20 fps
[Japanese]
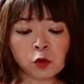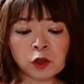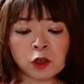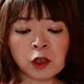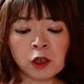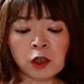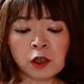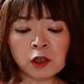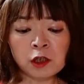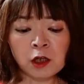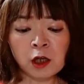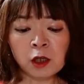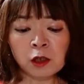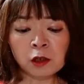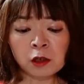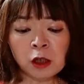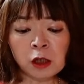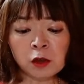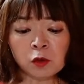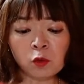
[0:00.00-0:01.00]
後に
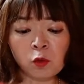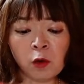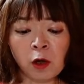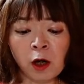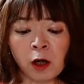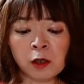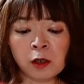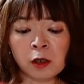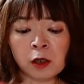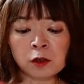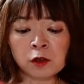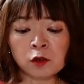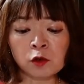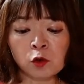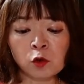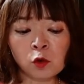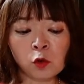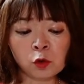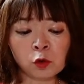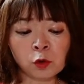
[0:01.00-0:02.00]
スカイネットを開発
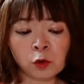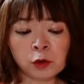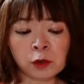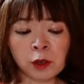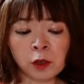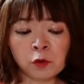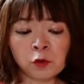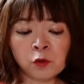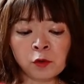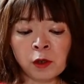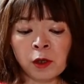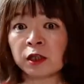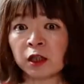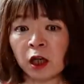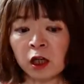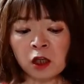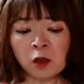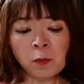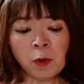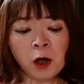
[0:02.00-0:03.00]
することになる
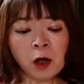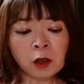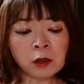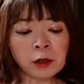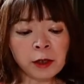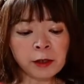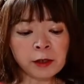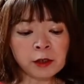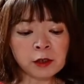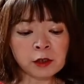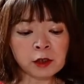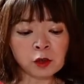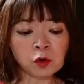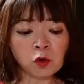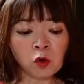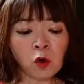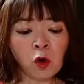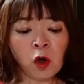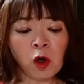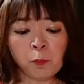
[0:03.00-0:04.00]
サイバーダイン社
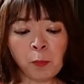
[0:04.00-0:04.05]
の